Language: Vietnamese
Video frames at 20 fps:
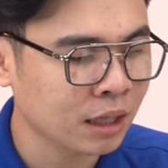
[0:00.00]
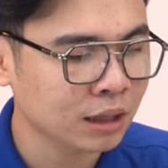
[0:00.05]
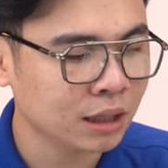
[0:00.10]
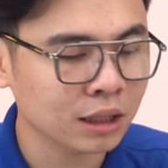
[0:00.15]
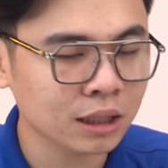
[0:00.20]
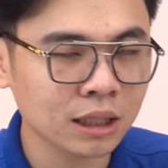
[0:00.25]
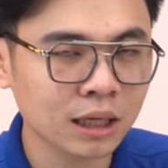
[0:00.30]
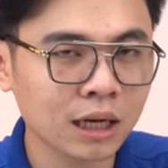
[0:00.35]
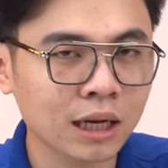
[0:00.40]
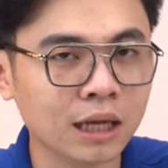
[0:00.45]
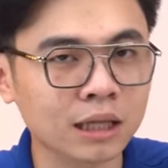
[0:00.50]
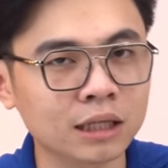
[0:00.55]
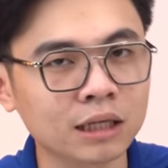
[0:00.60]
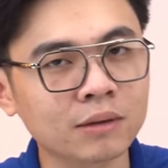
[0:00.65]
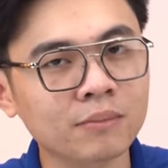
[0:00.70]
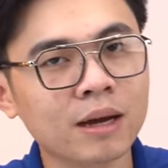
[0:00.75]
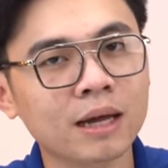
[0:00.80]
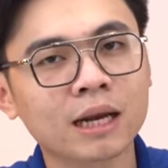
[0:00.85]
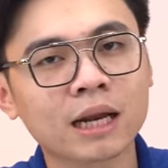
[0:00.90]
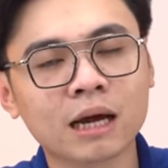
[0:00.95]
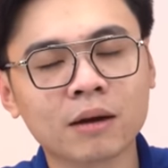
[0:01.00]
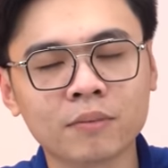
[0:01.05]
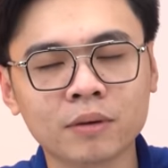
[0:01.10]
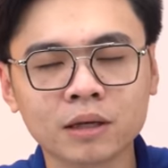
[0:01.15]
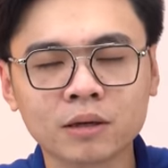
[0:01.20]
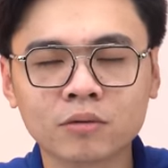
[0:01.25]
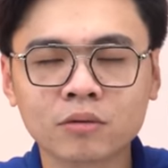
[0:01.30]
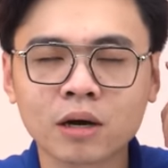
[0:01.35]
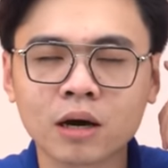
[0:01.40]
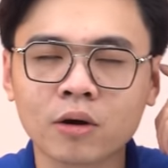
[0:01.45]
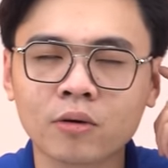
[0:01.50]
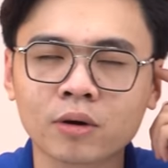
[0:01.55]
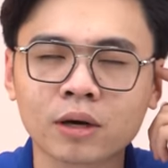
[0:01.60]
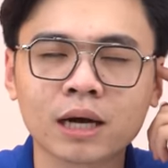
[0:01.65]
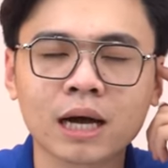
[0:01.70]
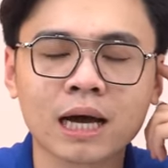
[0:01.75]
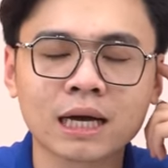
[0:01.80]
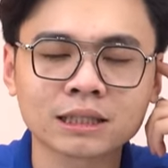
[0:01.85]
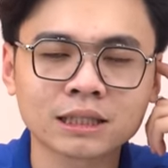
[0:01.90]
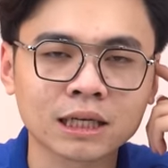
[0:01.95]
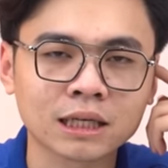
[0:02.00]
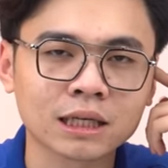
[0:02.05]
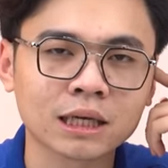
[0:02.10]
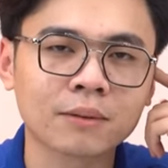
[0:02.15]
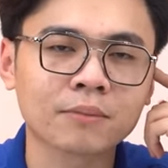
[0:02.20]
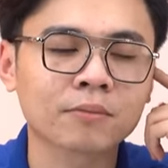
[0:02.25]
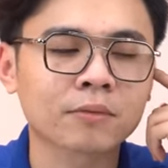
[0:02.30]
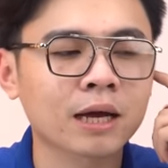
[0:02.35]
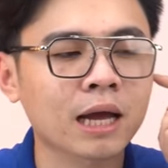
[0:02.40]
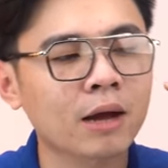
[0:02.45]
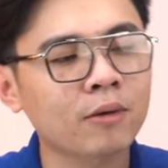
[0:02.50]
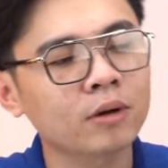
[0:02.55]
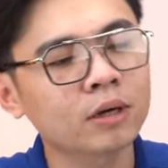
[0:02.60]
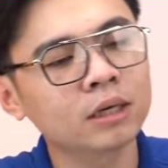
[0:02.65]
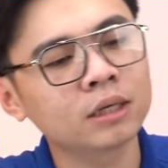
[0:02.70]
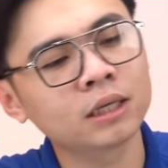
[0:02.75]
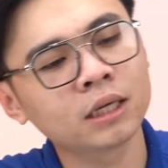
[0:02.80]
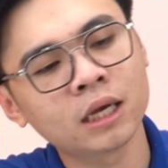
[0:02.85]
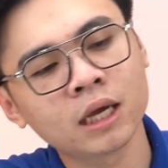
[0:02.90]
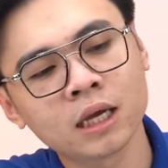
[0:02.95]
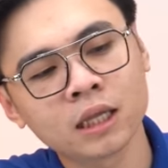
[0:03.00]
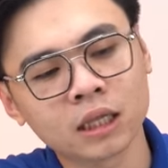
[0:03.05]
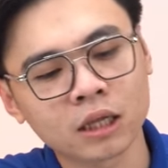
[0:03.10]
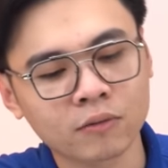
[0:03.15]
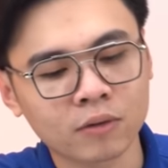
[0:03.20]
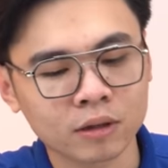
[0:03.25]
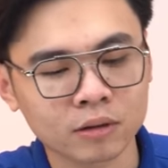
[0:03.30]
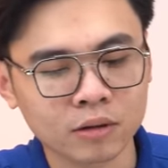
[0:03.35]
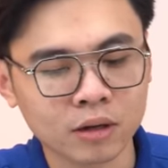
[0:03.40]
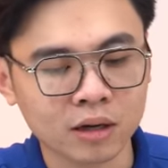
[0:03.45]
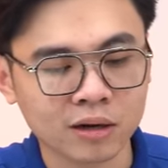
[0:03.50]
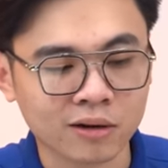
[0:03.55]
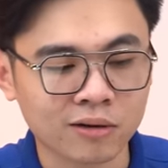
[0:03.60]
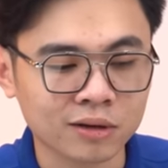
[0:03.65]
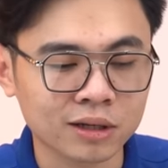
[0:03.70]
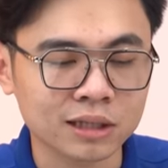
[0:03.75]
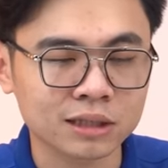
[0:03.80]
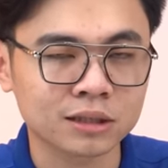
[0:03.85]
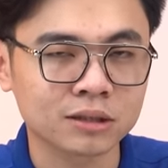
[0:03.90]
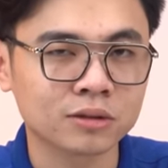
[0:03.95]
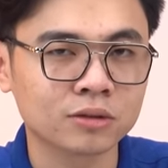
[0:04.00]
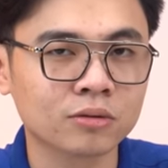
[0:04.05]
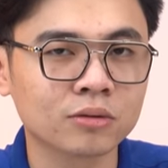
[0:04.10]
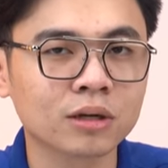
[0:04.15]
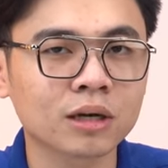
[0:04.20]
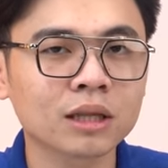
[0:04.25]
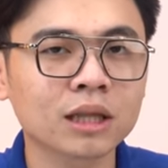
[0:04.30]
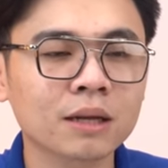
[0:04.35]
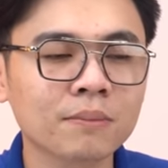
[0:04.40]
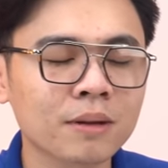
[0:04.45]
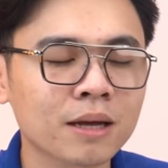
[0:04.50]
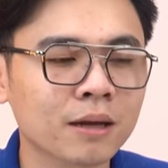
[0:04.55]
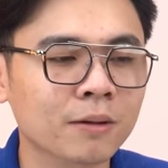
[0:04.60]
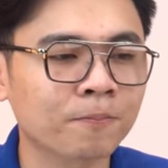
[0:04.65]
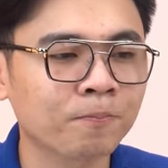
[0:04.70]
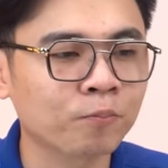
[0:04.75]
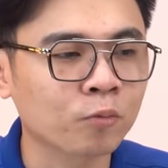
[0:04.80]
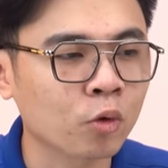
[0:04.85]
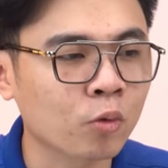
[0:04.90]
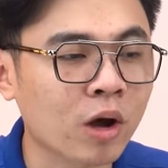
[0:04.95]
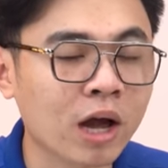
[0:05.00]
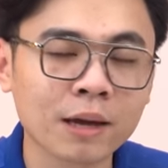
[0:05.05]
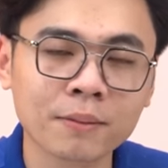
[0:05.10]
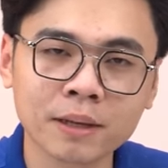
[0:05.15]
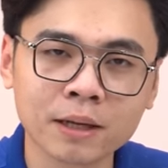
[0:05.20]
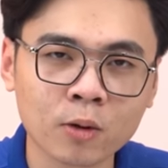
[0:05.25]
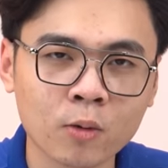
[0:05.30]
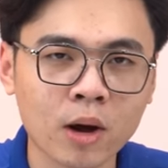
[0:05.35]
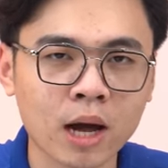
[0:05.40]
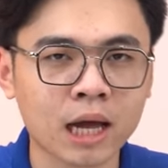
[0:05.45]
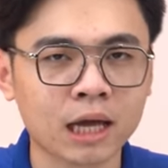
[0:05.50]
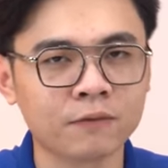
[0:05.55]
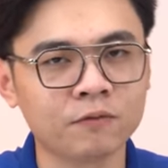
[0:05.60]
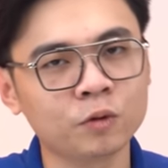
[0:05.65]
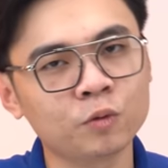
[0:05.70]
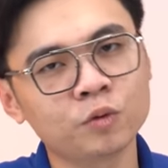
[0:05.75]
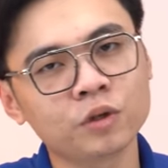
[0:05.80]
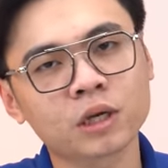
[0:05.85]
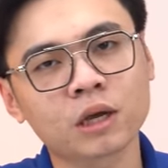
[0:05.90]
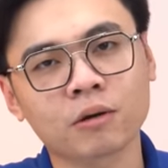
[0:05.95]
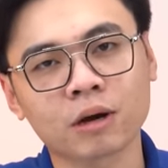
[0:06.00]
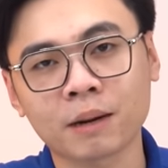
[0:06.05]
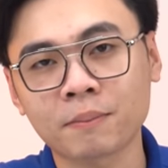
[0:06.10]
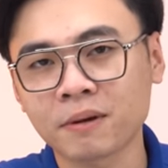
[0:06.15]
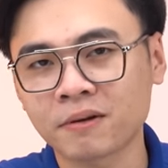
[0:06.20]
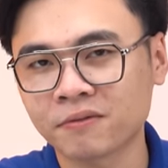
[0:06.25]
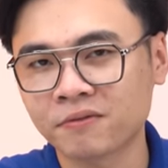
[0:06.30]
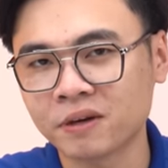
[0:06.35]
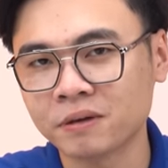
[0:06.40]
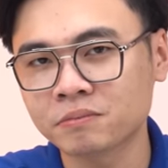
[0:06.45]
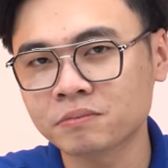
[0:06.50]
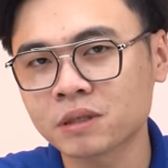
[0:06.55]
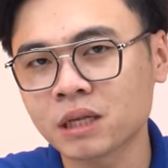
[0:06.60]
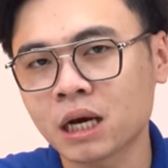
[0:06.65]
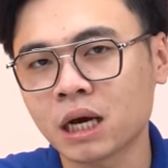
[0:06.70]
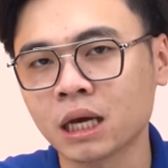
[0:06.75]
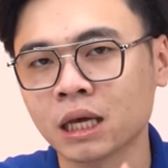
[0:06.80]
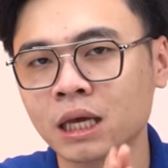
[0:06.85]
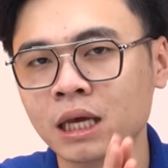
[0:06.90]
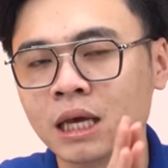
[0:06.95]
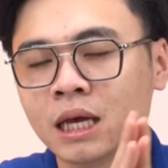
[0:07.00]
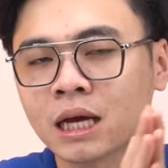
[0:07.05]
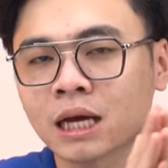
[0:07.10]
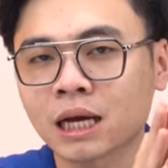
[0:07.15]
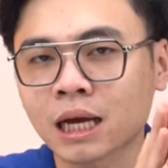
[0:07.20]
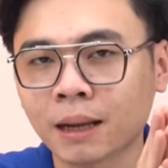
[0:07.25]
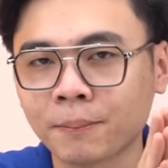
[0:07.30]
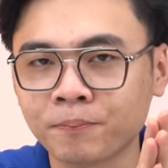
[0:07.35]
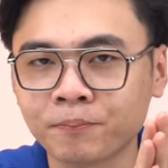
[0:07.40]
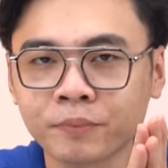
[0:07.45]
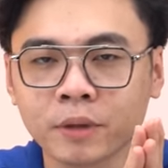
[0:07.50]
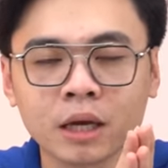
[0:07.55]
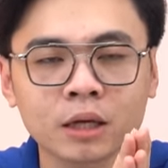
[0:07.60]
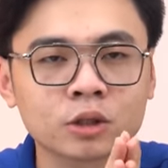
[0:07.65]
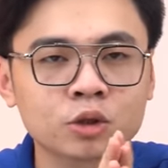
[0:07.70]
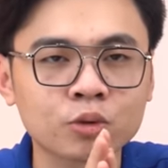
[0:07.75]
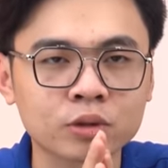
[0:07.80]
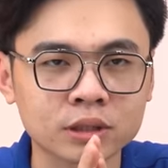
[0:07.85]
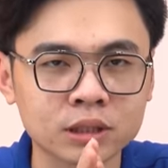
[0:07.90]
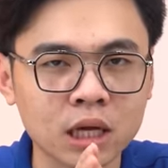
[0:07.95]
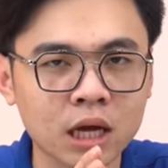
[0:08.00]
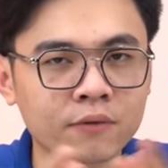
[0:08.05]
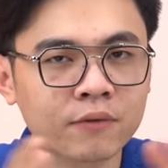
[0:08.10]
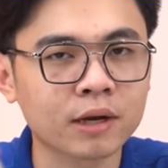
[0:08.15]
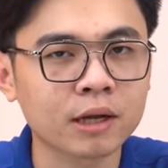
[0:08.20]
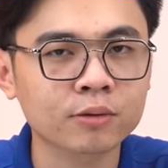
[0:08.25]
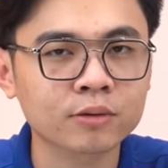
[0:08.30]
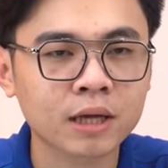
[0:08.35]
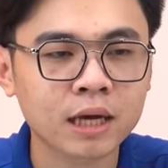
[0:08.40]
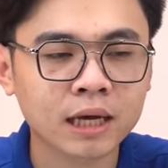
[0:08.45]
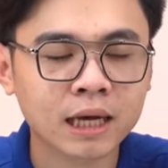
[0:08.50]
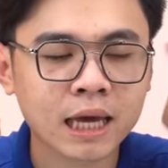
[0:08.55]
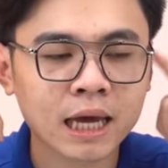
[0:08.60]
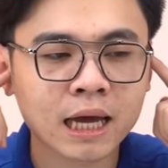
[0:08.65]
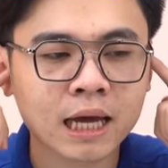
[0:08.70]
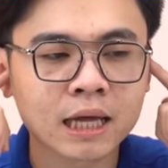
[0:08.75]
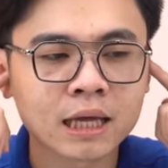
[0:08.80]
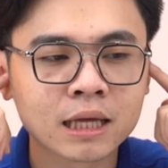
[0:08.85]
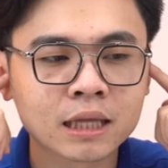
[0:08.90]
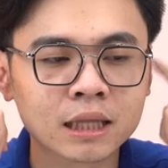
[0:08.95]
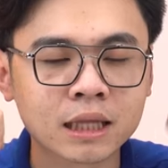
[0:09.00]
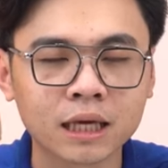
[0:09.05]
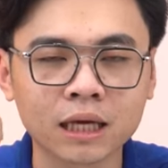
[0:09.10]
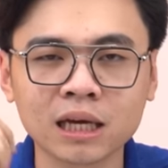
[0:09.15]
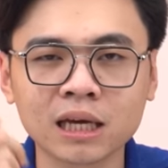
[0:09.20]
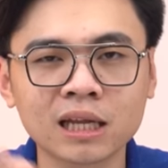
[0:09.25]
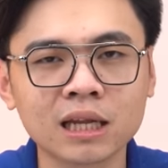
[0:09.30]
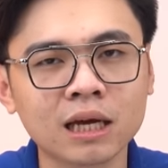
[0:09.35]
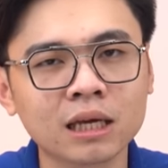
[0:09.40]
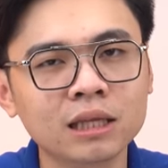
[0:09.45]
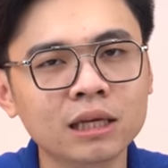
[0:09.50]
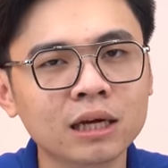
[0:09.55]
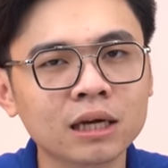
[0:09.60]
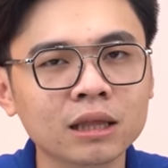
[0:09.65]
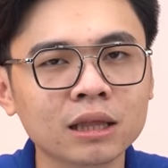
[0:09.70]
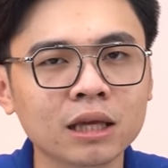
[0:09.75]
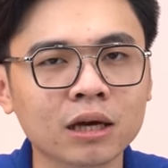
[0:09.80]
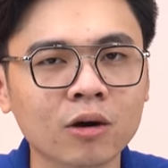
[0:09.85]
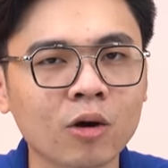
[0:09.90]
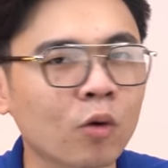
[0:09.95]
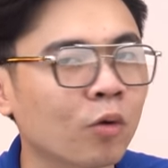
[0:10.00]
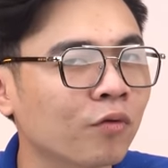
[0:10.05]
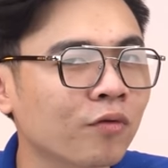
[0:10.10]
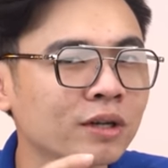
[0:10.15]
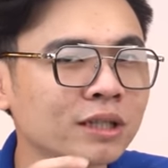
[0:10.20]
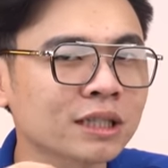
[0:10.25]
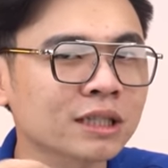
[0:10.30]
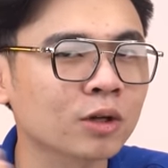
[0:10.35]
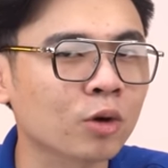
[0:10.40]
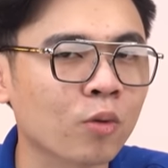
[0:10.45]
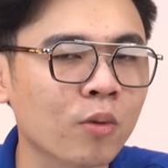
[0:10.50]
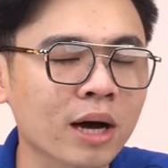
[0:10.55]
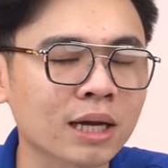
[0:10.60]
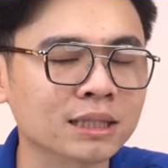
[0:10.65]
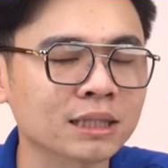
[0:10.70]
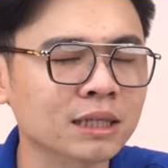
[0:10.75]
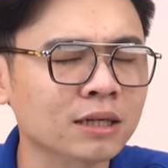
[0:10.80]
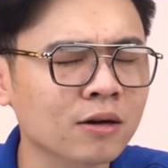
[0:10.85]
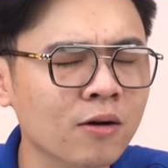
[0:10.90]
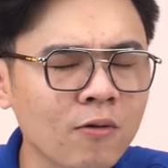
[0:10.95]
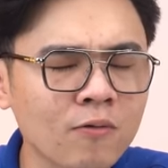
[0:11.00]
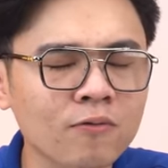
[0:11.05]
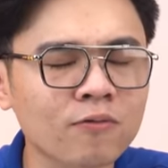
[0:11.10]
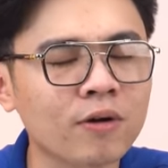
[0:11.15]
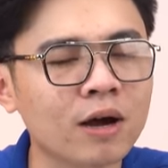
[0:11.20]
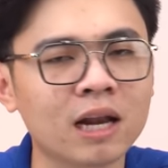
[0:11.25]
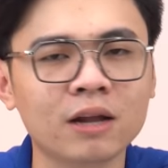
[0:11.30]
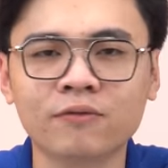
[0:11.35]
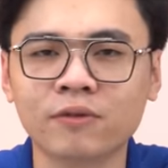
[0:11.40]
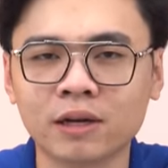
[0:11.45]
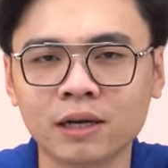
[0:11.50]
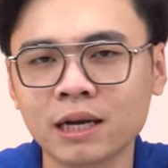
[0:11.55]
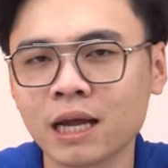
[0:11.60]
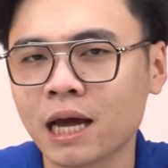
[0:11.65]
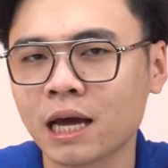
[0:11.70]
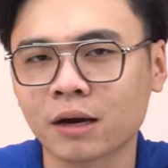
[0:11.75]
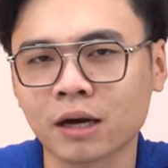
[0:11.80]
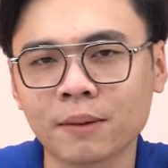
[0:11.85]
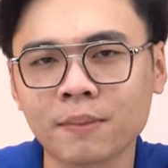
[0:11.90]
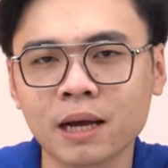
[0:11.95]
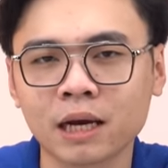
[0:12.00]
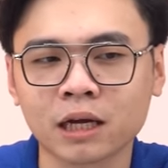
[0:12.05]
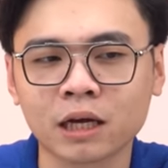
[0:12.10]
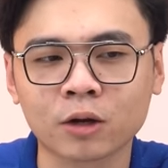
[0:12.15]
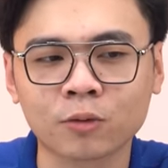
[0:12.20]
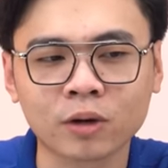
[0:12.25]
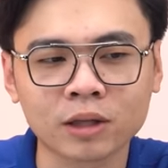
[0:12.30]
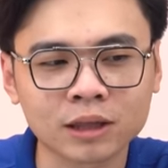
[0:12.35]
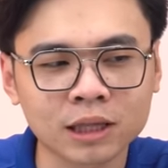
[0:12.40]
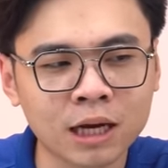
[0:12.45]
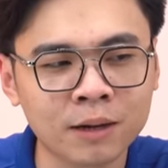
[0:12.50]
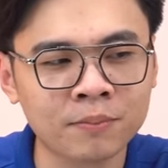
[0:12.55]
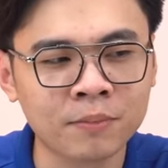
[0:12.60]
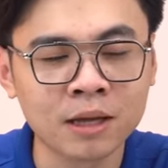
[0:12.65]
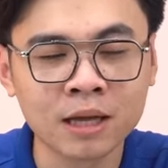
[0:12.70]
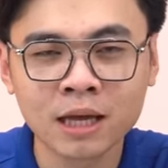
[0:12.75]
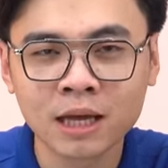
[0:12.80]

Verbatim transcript: Tất nhiên là những bạn nào mà yêu cầu cái trải nghiệm cao hơn thì hoàn toàn có thể sử dụng những thiết bị ngoại bên ngoài, ví dụ như kiểu cắm bàn phím rời, cắm chuột rời và đeo tai nghe, thì khi đấy những cái tiếng ồn phát ra từ quạt sẽ không phải là vấn đề các bạn cần quan tâm.